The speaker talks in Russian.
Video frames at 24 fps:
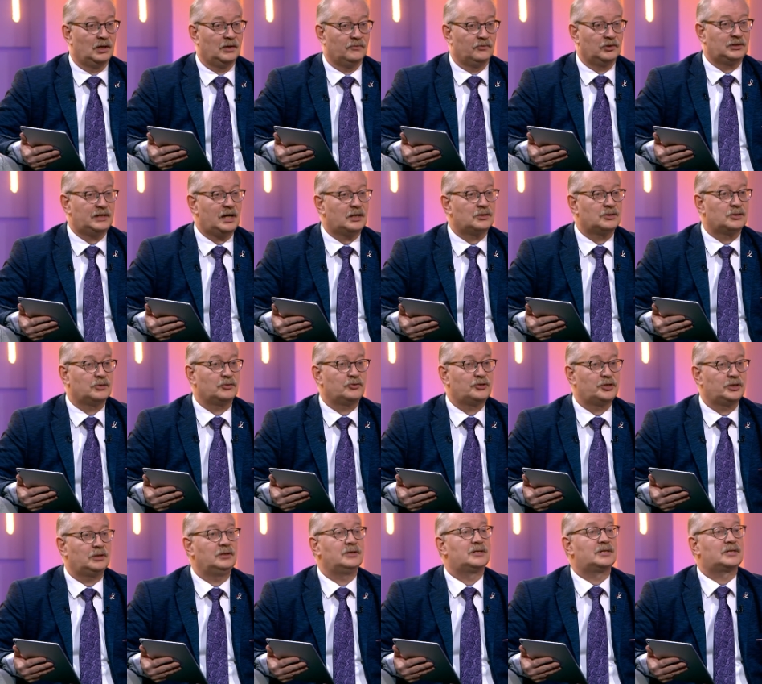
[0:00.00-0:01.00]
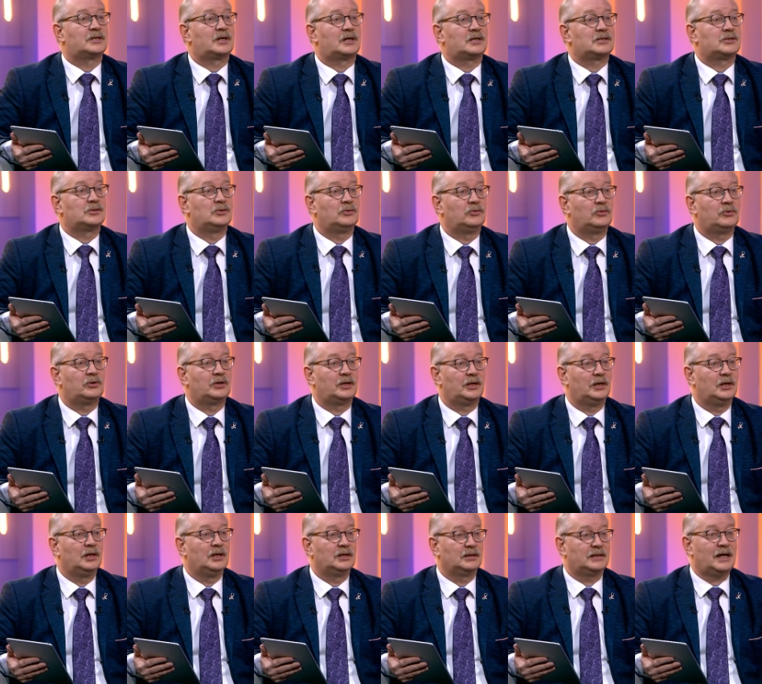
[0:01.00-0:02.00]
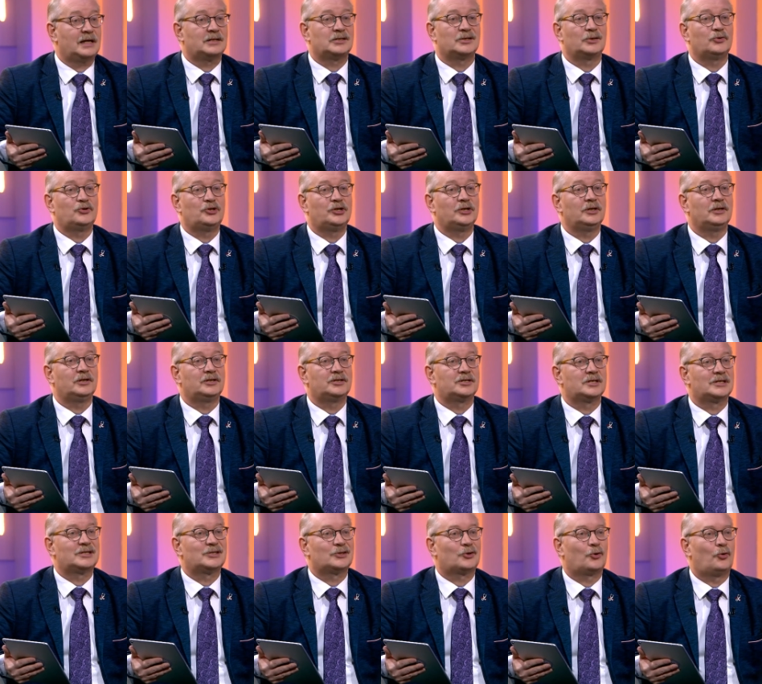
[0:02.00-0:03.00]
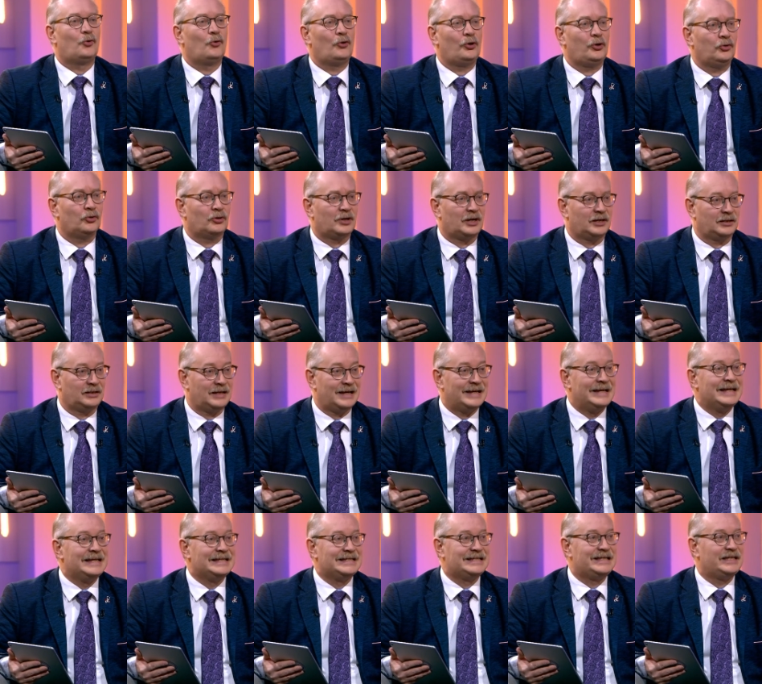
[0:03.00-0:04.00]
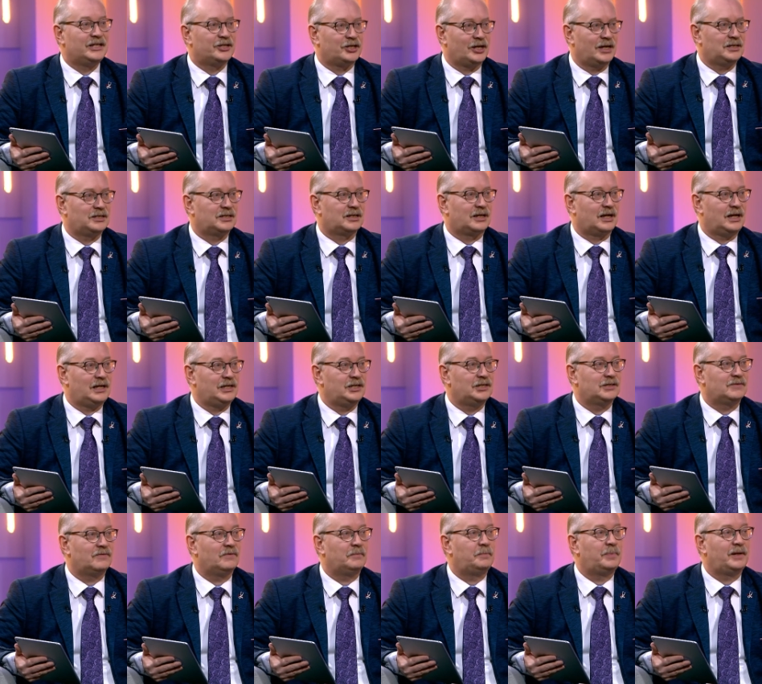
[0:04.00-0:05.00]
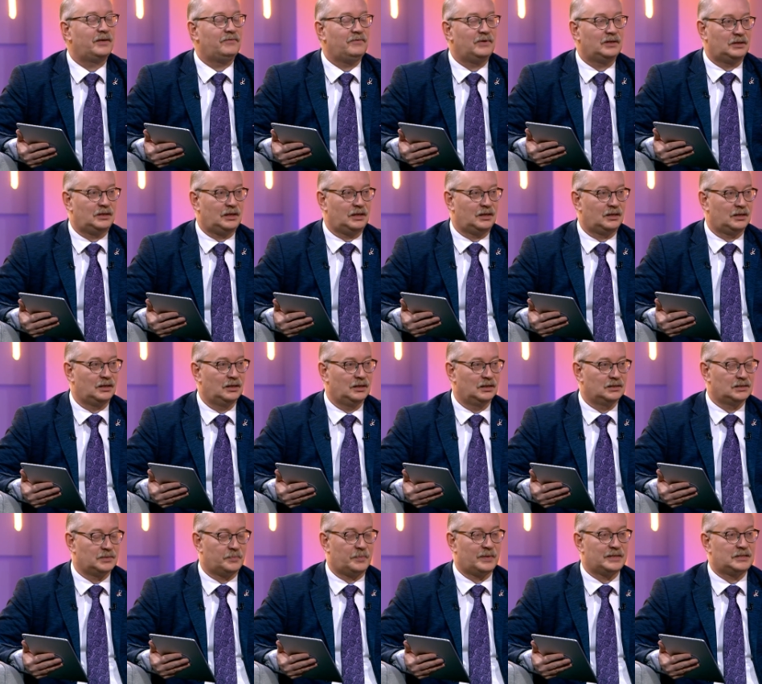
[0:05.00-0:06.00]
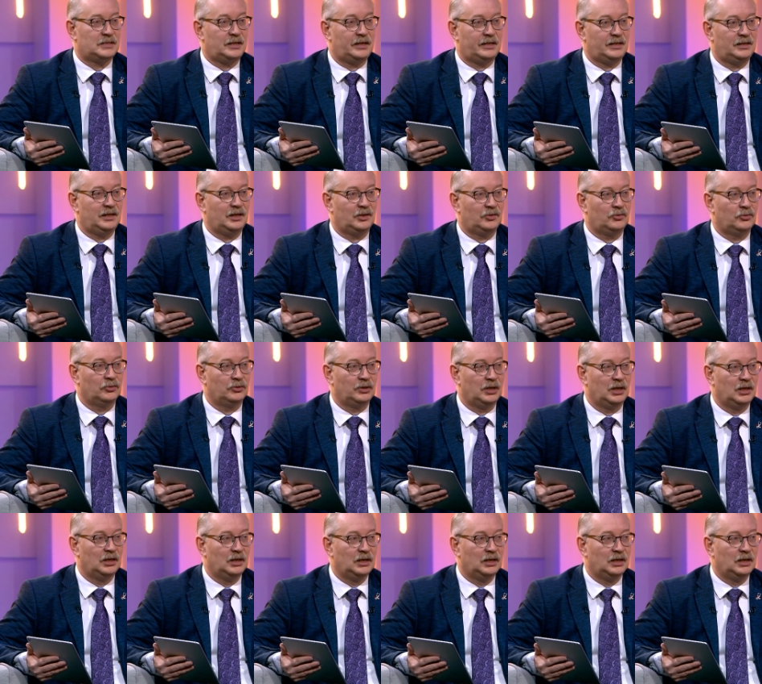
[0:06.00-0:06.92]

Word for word: Вот так случилось с краснухой, так случилось со скорью, когда снижается количество привитых за последние годы.